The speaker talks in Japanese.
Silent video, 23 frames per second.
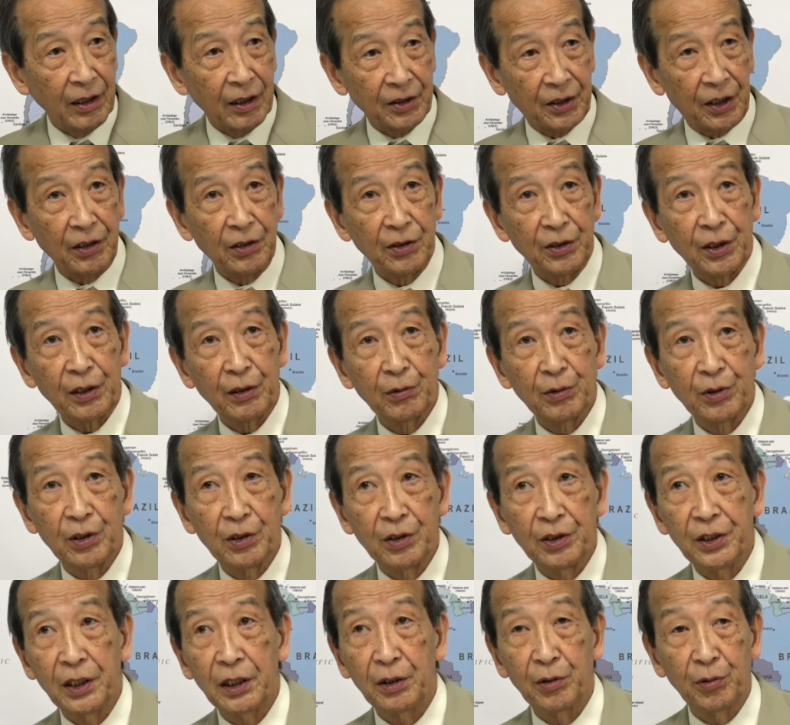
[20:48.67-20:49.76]
3隻のうち
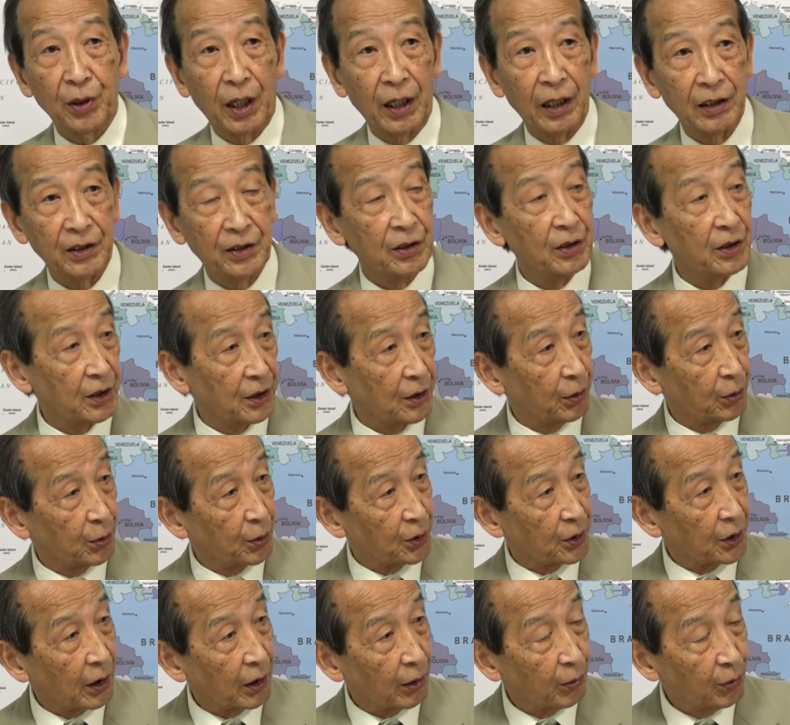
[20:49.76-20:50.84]
2隻を配置につけようと
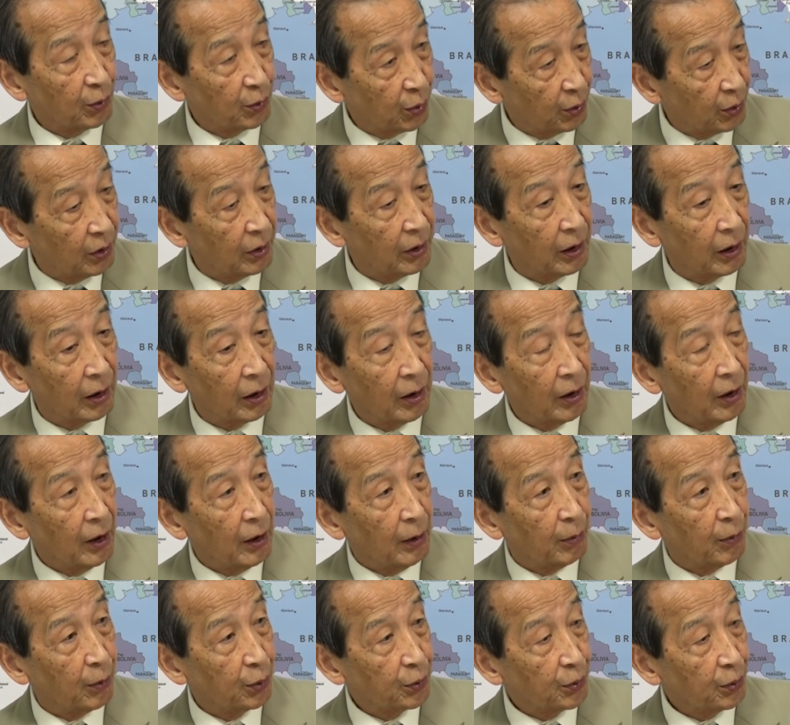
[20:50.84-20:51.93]
したら本当にね
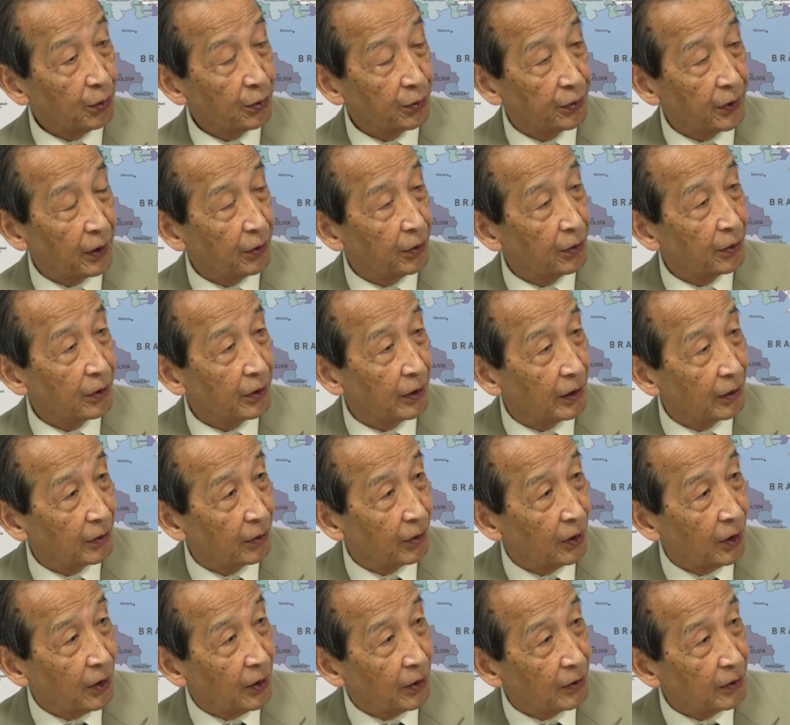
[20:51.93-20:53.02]
もうほとんど船乗りあ
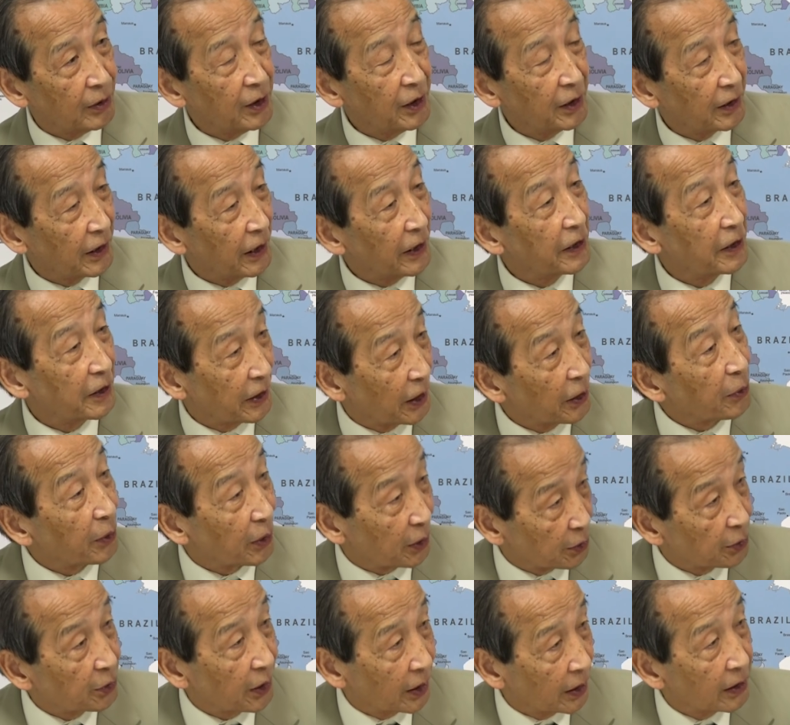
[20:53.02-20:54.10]
の家に帰れないような
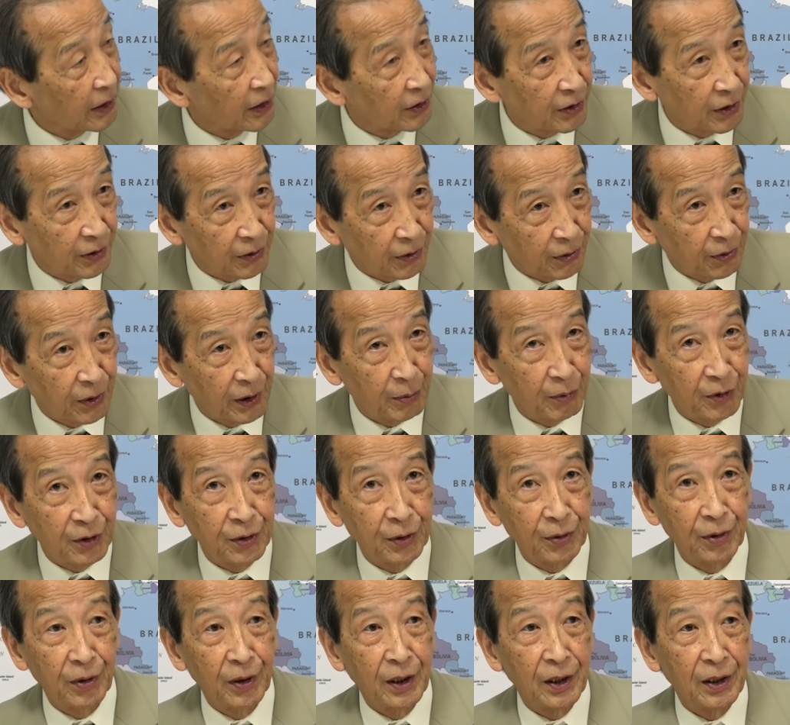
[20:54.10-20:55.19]
状態になっちゃうんでこれはもうひ
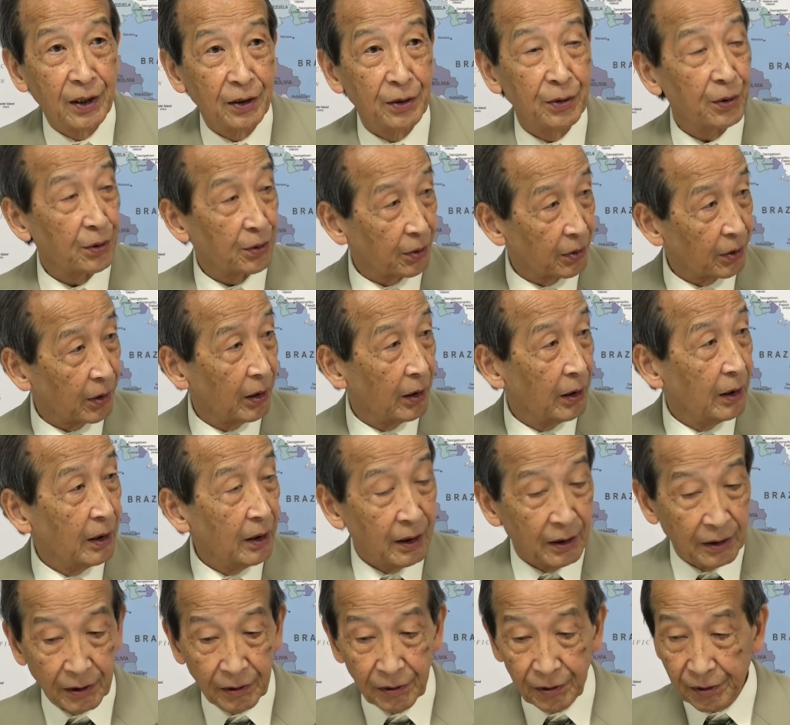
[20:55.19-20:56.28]
どいひどいと
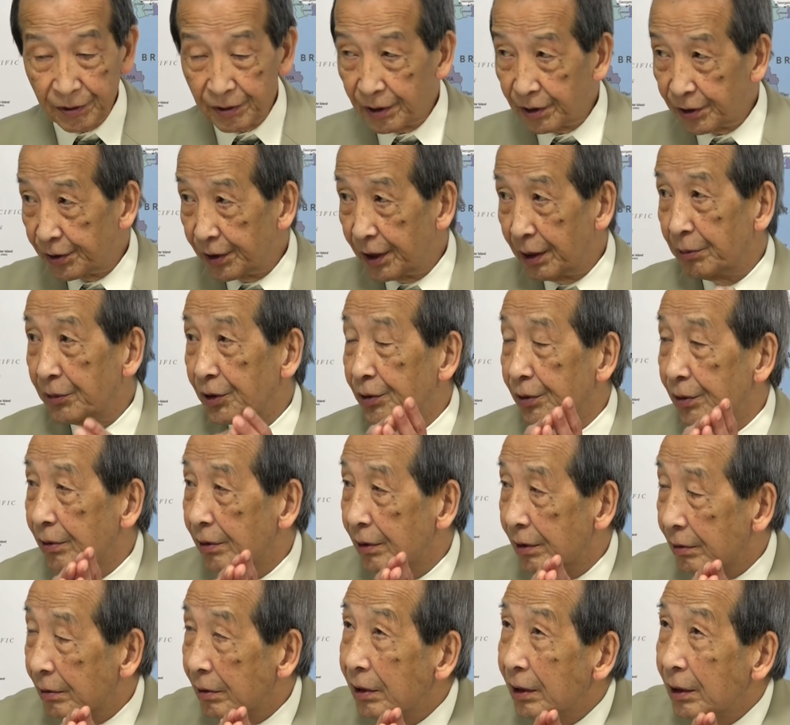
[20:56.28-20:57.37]
いうことでそれはまあ
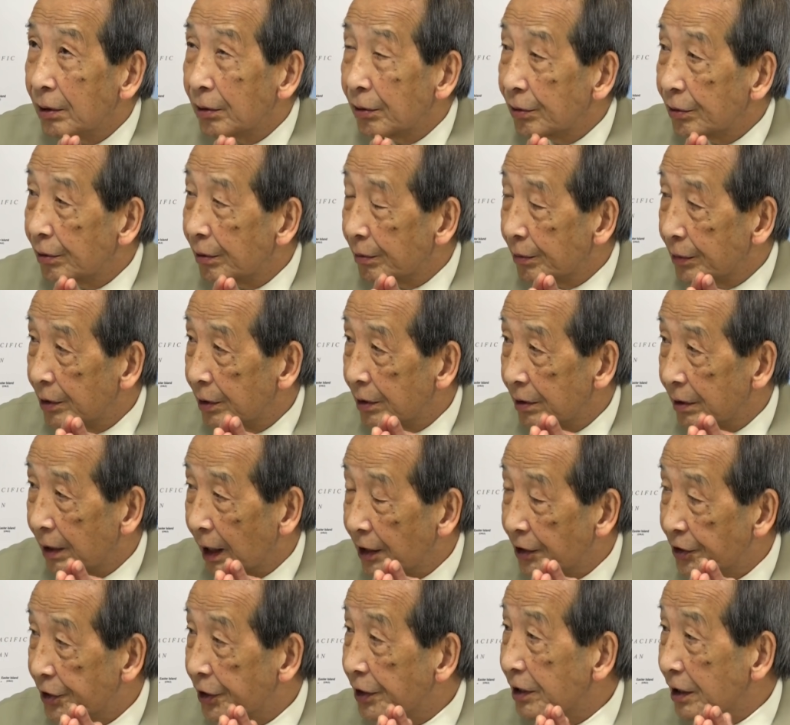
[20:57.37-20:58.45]
あの今度
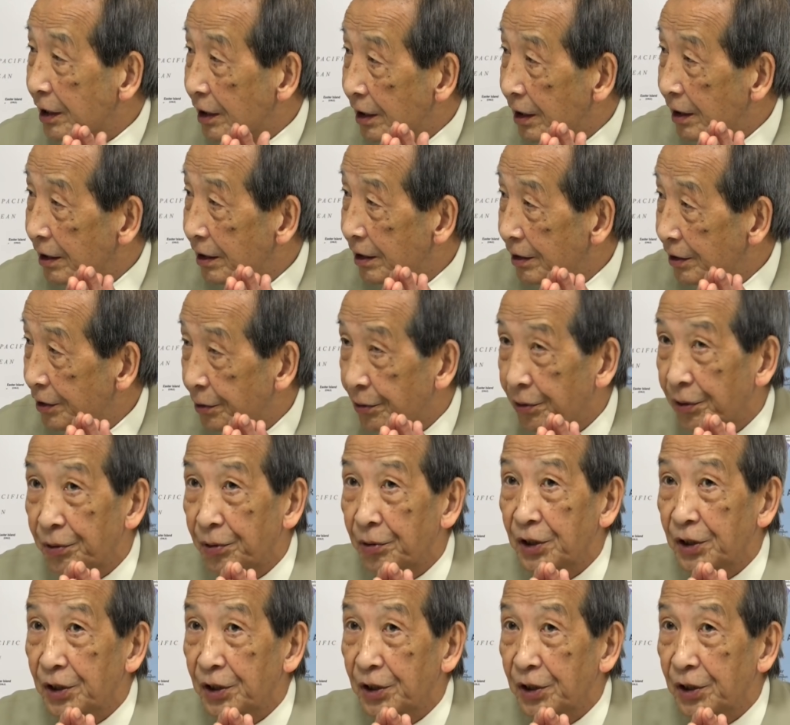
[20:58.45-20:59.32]
8隻にするこ